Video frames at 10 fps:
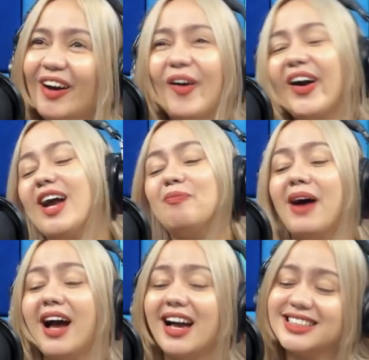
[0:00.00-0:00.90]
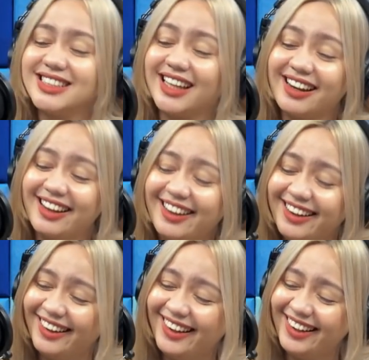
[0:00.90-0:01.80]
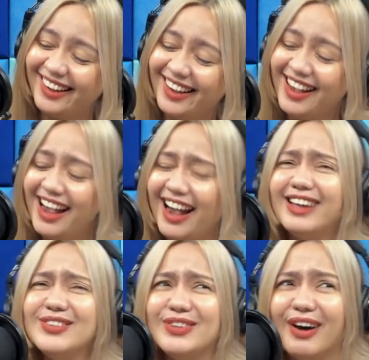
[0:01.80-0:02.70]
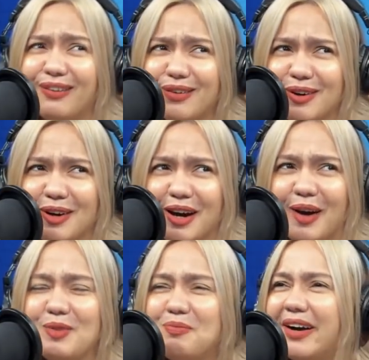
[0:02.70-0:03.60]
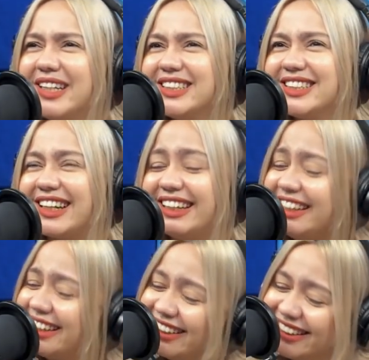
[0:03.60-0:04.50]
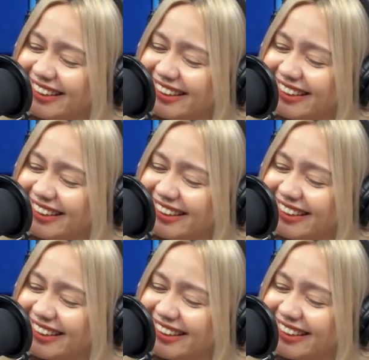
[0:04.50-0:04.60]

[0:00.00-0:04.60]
o kaya paasa sari. Ano daw? Ano paasa sari?